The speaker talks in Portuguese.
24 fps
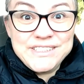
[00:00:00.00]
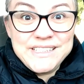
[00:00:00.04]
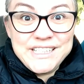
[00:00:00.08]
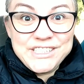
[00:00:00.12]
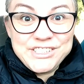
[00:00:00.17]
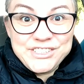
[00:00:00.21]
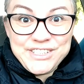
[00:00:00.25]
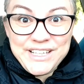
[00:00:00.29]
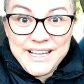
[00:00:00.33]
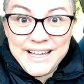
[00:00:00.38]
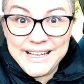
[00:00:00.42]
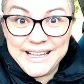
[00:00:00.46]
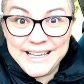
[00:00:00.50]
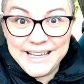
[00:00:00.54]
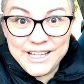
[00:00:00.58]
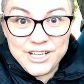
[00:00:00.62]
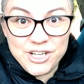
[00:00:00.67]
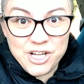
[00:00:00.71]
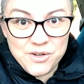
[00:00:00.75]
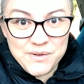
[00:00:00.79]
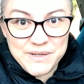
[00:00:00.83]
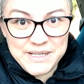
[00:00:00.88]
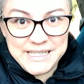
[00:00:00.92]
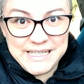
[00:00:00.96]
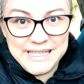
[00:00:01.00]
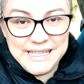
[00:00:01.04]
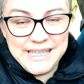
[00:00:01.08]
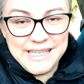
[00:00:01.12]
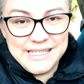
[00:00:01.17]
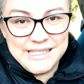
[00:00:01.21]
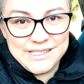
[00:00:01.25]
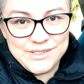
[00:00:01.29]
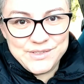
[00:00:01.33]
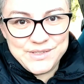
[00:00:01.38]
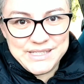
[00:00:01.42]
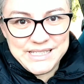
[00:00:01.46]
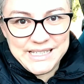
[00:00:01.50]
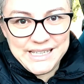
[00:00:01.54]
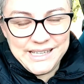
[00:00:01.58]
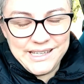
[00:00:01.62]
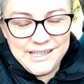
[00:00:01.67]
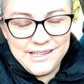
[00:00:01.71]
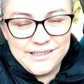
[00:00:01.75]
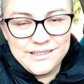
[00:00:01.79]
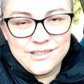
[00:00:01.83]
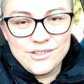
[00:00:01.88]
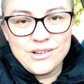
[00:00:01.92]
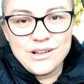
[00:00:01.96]
deixar a Carol aqui na
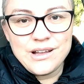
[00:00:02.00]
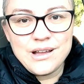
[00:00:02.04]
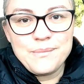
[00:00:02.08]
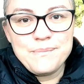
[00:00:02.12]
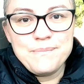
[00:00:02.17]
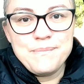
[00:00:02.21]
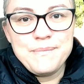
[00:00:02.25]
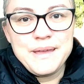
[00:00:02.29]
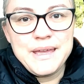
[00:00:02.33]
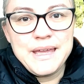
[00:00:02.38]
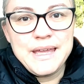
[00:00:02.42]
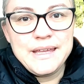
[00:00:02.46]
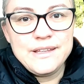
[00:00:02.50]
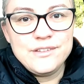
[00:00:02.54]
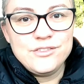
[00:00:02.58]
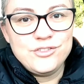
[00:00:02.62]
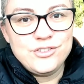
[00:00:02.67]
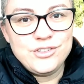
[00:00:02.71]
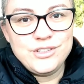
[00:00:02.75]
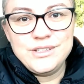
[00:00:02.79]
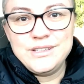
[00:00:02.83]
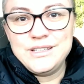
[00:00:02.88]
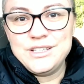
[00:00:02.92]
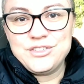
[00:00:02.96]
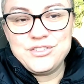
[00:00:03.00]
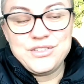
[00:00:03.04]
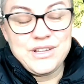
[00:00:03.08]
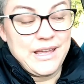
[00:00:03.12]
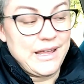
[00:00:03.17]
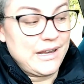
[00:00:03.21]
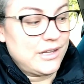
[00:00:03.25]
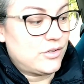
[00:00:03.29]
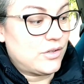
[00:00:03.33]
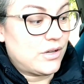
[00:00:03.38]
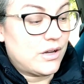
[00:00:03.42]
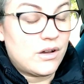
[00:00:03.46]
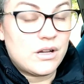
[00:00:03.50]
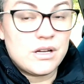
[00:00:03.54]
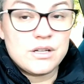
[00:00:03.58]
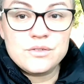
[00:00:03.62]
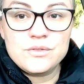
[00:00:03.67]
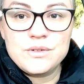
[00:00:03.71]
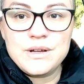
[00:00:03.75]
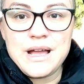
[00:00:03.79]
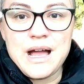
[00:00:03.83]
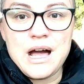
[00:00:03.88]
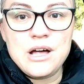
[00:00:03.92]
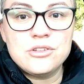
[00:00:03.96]
CI, então eu acabei de deixar ela, tô agora
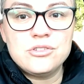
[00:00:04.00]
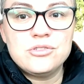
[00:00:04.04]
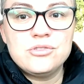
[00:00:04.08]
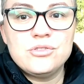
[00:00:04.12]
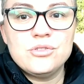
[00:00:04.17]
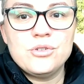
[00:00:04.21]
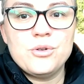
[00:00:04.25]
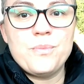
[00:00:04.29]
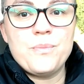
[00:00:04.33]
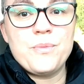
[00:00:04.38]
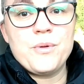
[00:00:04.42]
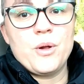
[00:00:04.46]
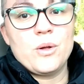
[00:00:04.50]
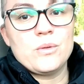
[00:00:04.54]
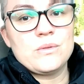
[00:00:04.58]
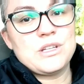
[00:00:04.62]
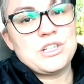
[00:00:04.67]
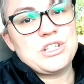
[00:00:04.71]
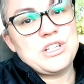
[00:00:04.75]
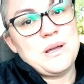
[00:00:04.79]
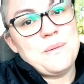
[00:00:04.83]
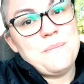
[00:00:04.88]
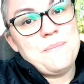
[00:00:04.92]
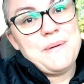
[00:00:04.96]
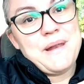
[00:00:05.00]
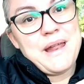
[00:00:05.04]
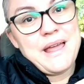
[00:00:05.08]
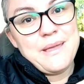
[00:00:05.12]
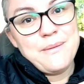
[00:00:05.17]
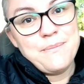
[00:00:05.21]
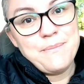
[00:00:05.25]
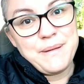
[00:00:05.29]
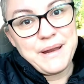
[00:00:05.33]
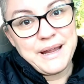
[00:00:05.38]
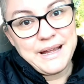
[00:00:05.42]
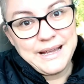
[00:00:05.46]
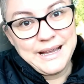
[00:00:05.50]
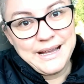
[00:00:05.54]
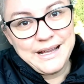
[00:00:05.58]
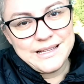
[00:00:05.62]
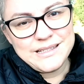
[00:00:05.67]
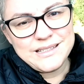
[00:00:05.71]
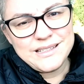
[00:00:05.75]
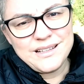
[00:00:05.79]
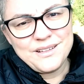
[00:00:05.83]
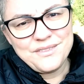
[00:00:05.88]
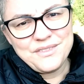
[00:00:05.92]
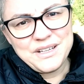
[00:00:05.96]
no carro, tô pronta já pra ir pra
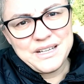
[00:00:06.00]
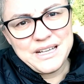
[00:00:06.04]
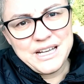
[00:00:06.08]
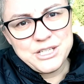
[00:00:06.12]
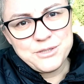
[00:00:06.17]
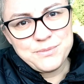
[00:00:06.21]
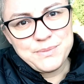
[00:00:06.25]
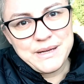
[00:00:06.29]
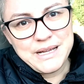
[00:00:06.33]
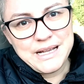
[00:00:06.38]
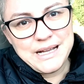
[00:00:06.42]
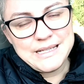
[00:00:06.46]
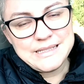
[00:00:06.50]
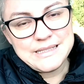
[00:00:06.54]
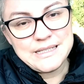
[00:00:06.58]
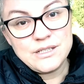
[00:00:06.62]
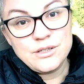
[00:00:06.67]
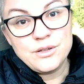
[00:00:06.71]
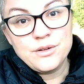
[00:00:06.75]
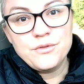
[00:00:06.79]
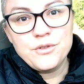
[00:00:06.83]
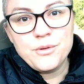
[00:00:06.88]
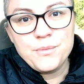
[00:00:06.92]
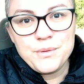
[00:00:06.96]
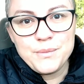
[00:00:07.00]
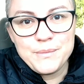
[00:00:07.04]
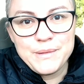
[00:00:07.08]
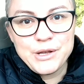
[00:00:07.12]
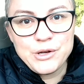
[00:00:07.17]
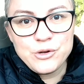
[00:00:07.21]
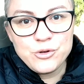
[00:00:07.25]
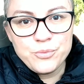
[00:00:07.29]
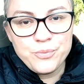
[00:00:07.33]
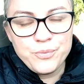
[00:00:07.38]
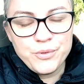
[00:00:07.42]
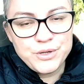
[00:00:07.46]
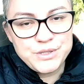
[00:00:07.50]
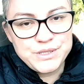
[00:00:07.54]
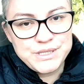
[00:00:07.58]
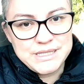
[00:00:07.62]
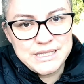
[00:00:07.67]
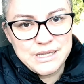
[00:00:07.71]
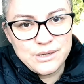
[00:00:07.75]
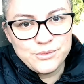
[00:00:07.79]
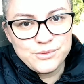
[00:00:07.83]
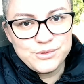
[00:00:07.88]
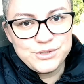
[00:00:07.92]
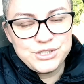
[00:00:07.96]
casa. Na verdade, pra casa não, eu vou primeiro no posto de
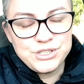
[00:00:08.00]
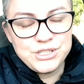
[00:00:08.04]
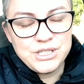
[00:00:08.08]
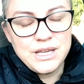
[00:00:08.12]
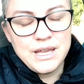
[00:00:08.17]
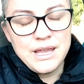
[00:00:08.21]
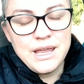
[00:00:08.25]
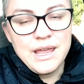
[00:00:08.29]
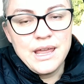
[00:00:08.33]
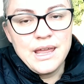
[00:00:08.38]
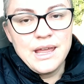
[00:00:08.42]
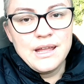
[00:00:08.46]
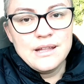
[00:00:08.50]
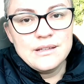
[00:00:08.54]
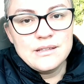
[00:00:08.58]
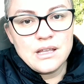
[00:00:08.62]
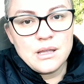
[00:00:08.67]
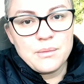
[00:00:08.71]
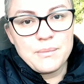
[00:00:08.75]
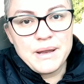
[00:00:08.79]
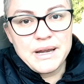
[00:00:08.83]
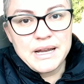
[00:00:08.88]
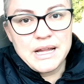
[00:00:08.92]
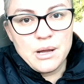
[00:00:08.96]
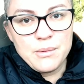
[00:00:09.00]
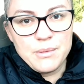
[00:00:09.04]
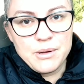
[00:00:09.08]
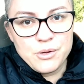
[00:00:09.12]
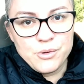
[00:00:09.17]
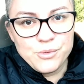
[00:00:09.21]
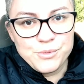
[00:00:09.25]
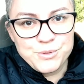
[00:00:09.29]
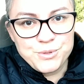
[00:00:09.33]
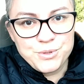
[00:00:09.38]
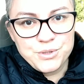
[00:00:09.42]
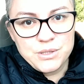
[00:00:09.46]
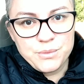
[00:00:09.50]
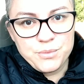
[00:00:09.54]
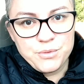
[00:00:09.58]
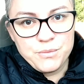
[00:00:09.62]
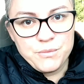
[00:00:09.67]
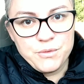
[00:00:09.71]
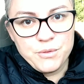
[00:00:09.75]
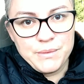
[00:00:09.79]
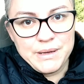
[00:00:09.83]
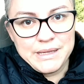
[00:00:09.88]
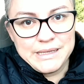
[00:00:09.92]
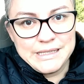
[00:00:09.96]
saúde, tenho que marcar uma consulta pro
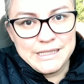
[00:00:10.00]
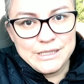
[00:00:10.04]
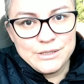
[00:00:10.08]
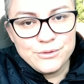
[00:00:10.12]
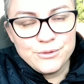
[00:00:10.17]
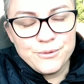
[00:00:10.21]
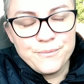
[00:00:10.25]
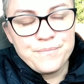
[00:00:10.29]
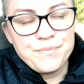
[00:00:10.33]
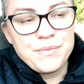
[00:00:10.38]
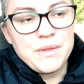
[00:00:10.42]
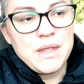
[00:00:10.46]
meu marido